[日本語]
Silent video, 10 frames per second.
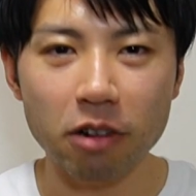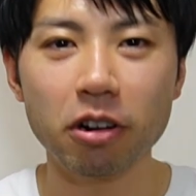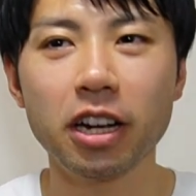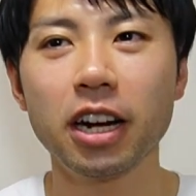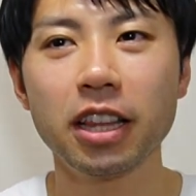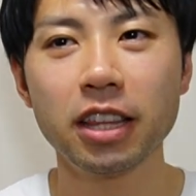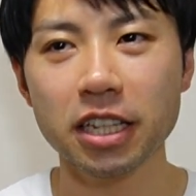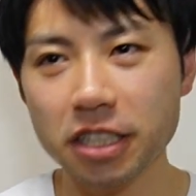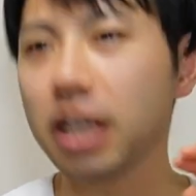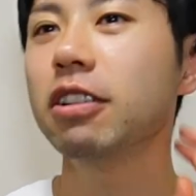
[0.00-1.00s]
これから
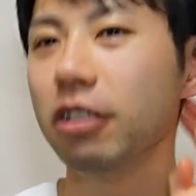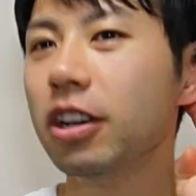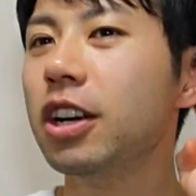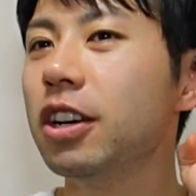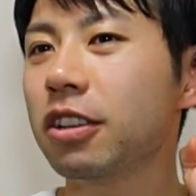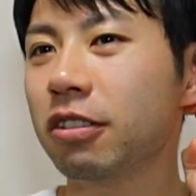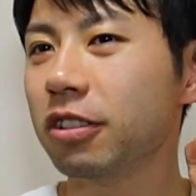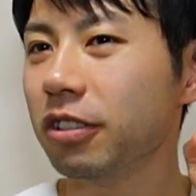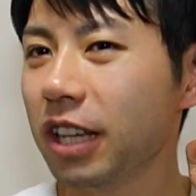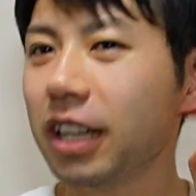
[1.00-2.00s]
出していく
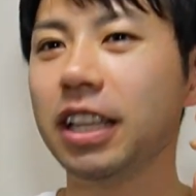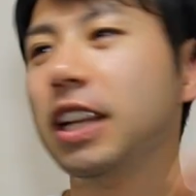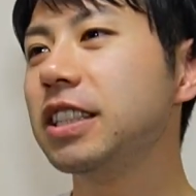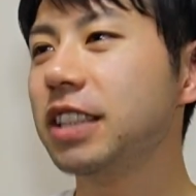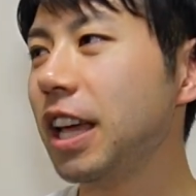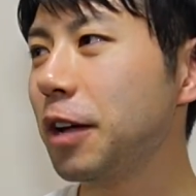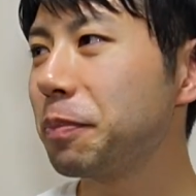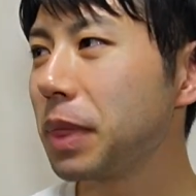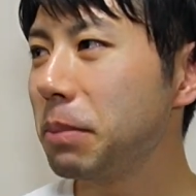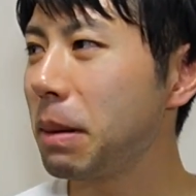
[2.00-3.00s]
曲の中でですね、